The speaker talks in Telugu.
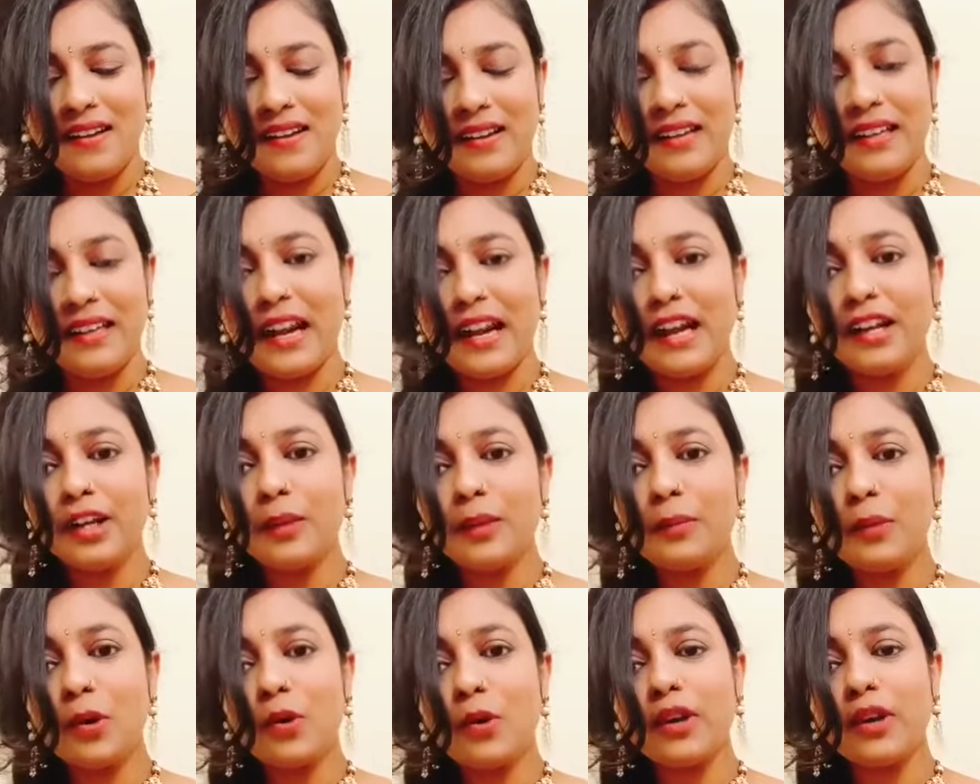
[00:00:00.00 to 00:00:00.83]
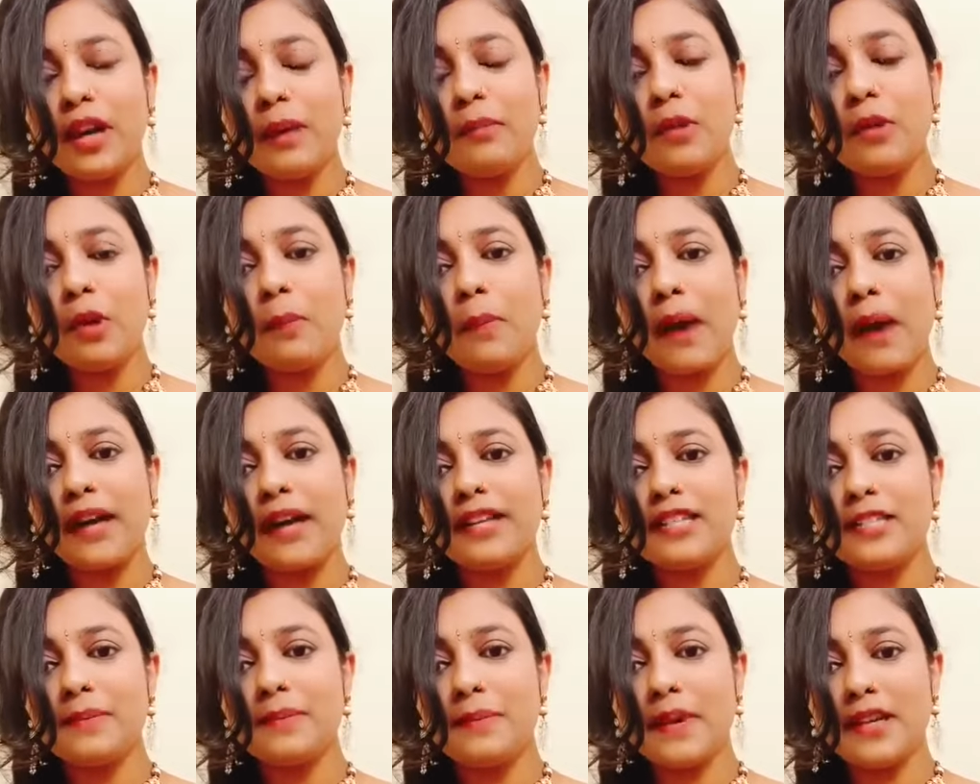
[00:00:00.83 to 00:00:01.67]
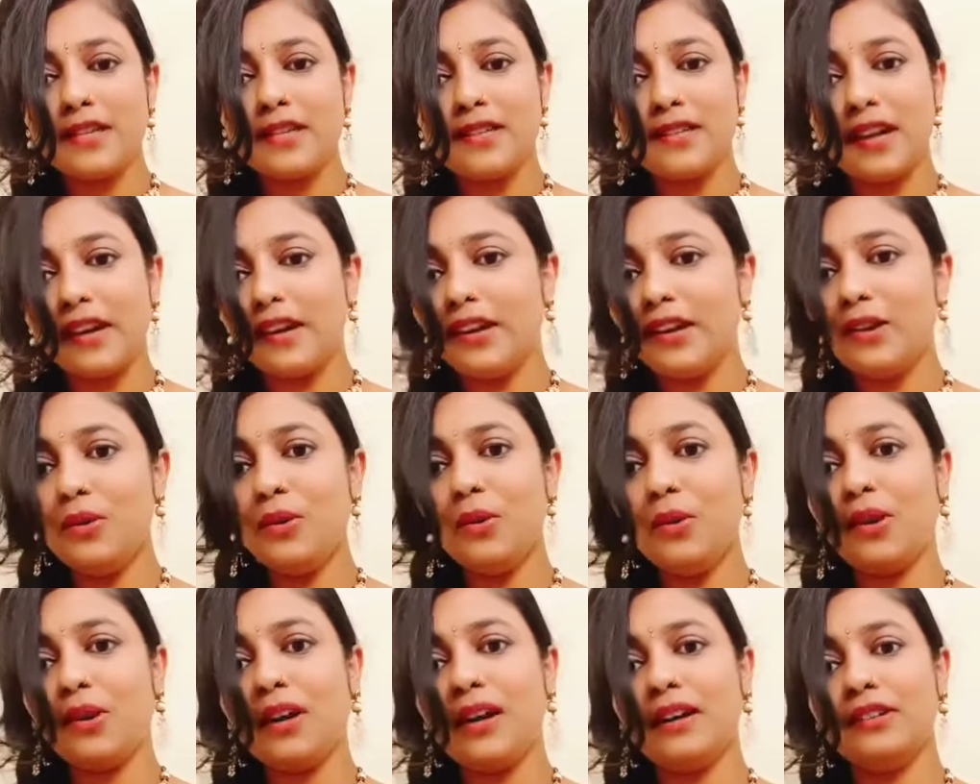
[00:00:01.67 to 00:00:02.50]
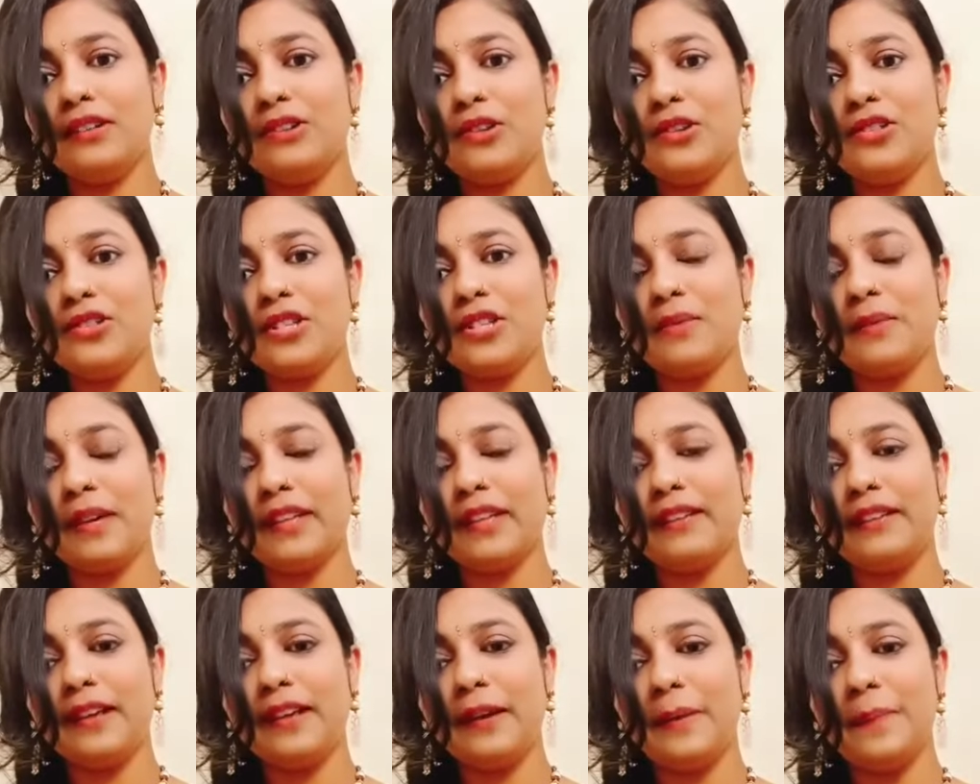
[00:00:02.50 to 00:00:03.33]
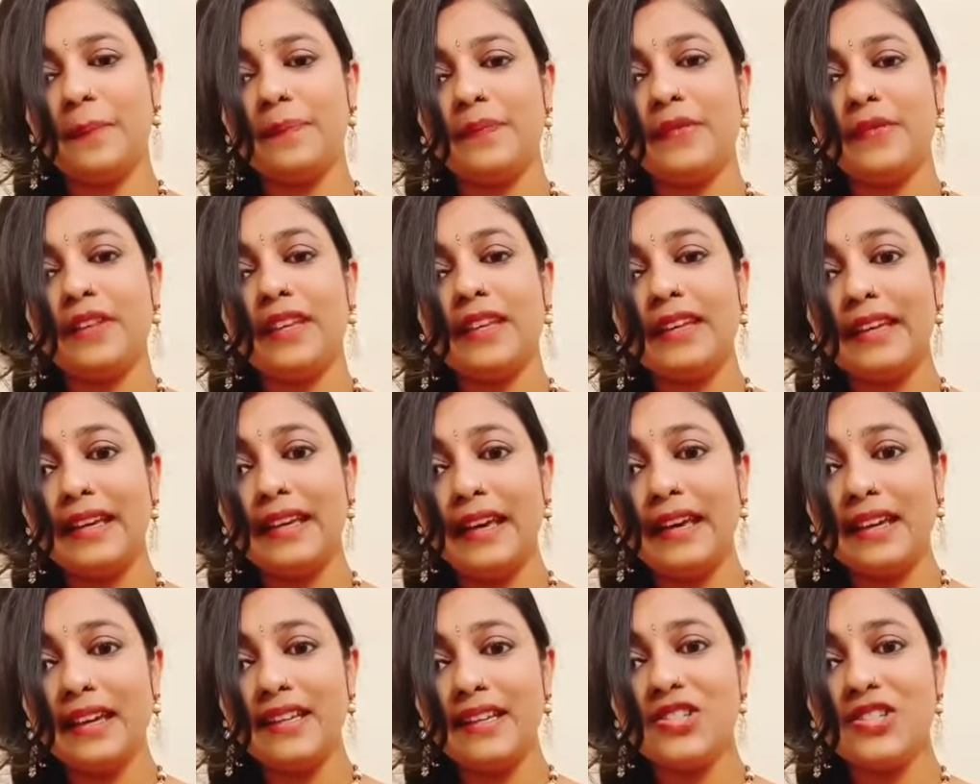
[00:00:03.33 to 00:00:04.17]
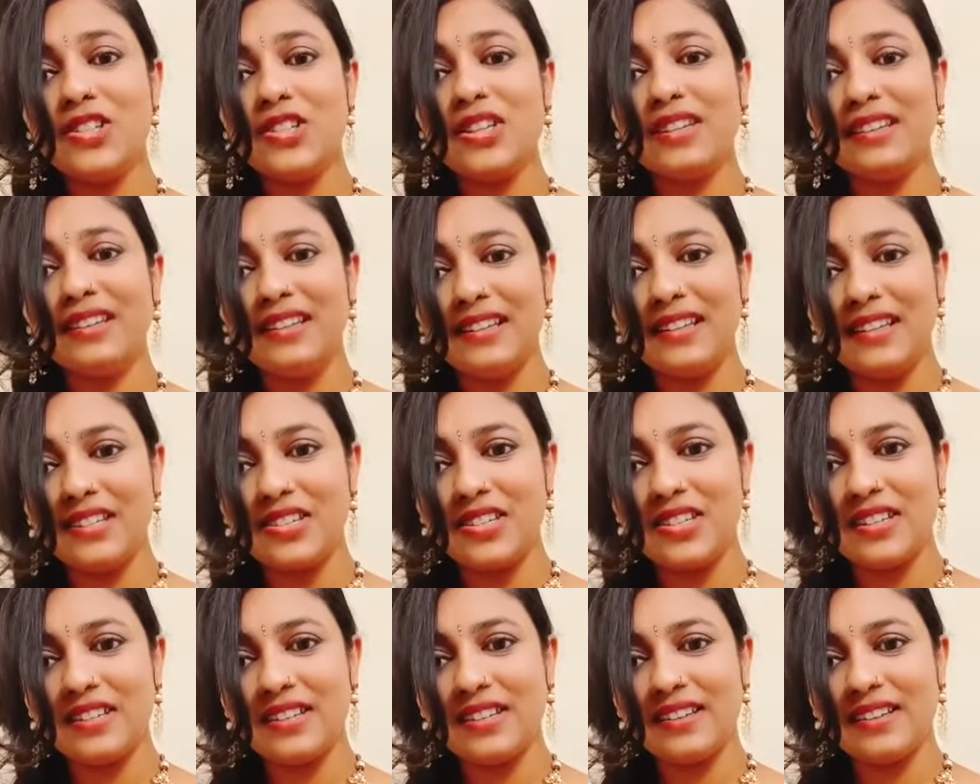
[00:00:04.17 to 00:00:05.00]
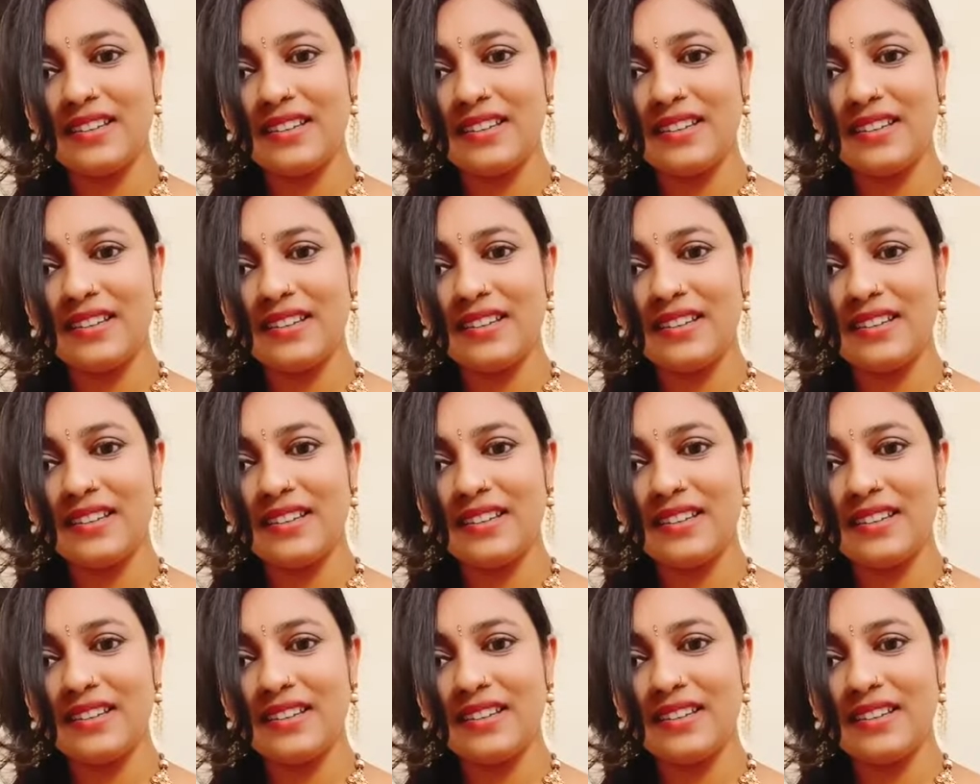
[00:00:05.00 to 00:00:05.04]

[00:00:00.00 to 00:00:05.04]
ఇలాంటి ప్రోగ్రాంలో పార్టిసిపేట్ చేయడం ఒక అదృష్టమైతే గెలిచి నిలిచి